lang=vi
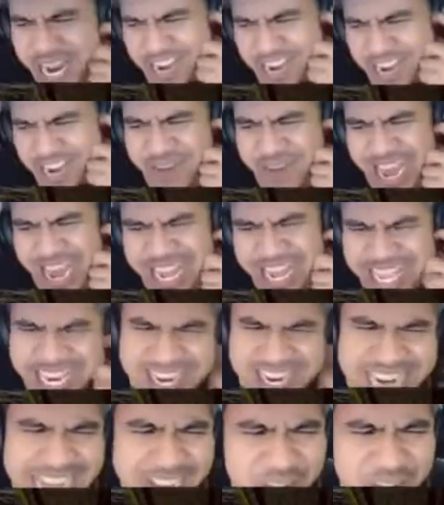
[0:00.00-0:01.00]
không phải là như
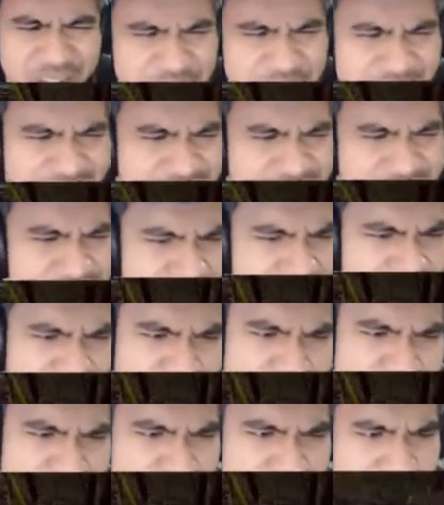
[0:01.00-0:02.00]
nào luôn
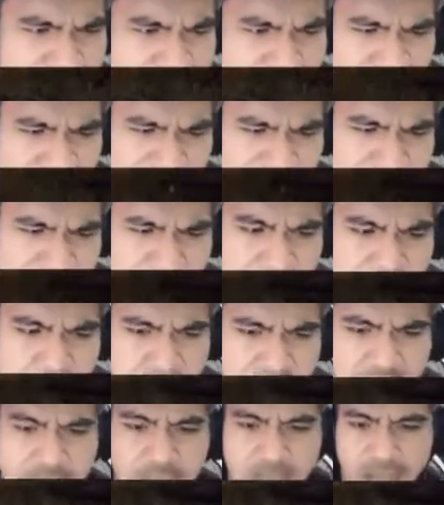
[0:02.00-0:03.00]
Thế bây giờ người sai
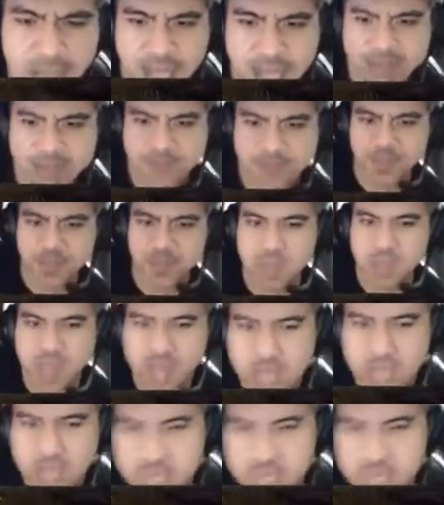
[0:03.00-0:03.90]
lầm đầu tiên là ai? Là Sa